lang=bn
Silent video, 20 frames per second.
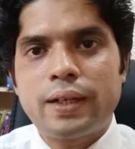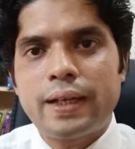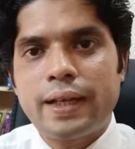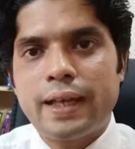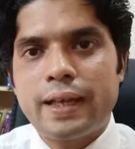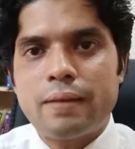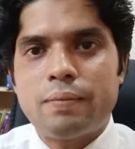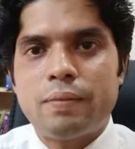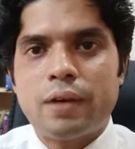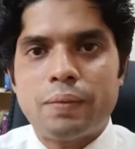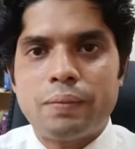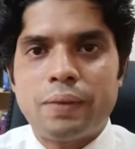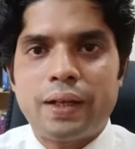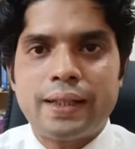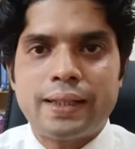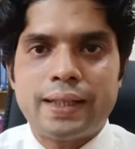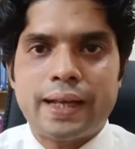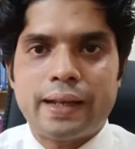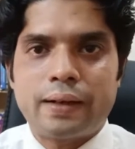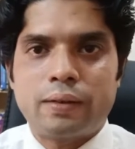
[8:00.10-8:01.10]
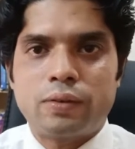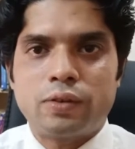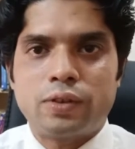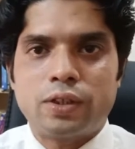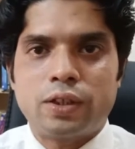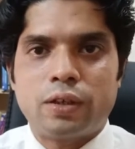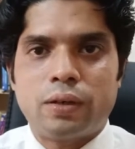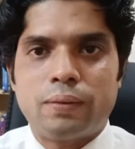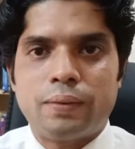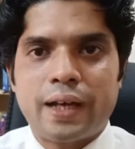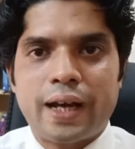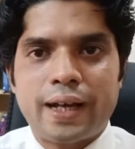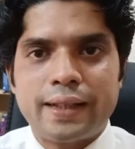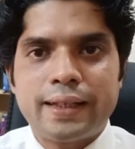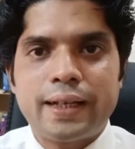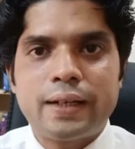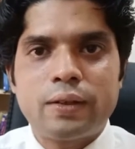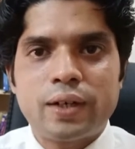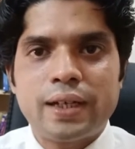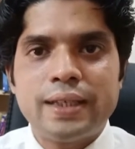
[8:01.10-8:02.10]
করে এই মামলা দায়ের করতে হবে
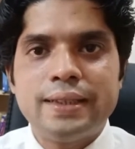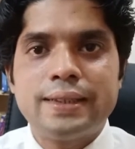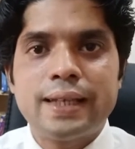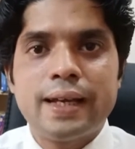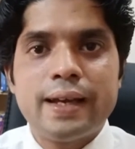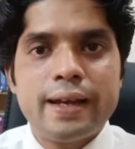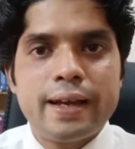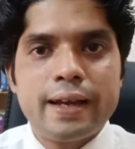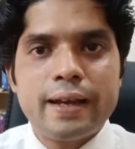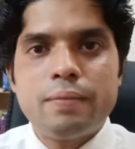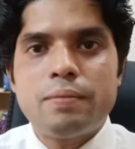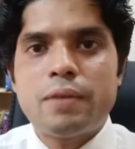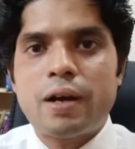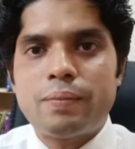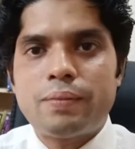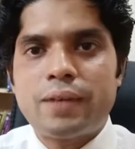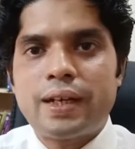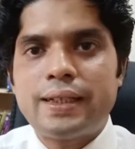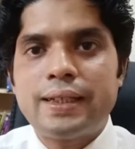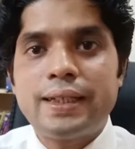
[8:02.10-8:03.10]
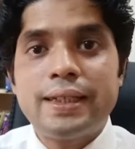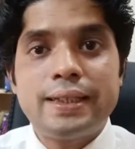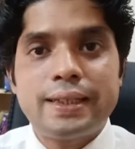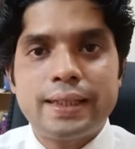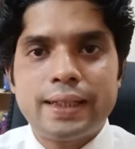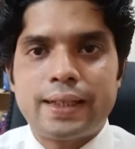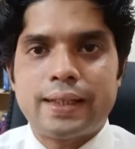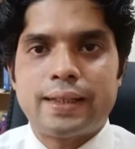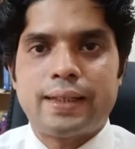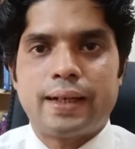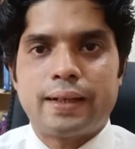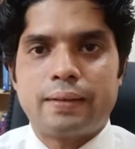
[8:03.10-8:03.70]
আদারওয়াইজ এই মামলাটি টিকে